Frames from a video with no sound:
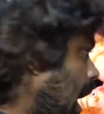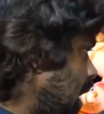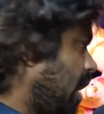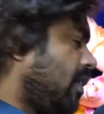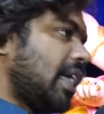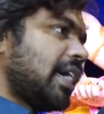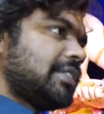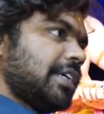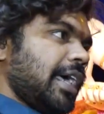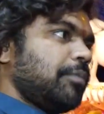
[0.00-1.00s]
అదేవిధంగా
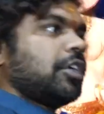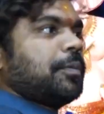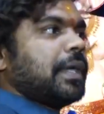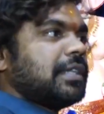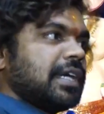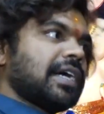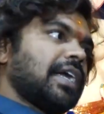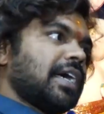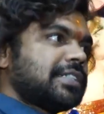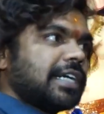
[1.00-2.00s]
సేమ్ తిరుపతిని
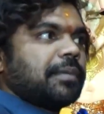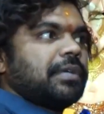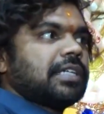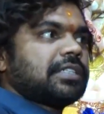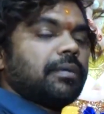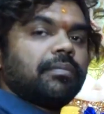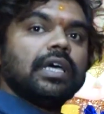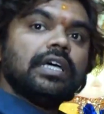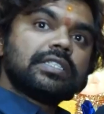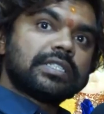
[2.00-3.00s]
ఇక్కడ సెటప్ చేసినాం
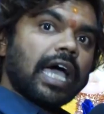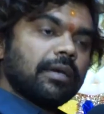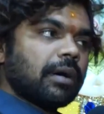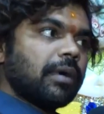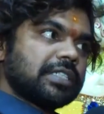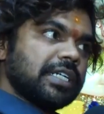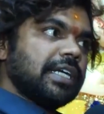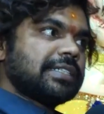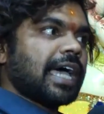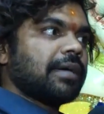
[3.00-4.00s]
సాయిబాబా
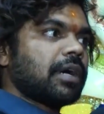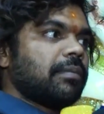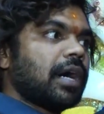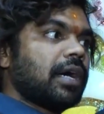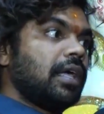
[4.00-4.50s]
షిరిడి సాయిబాబా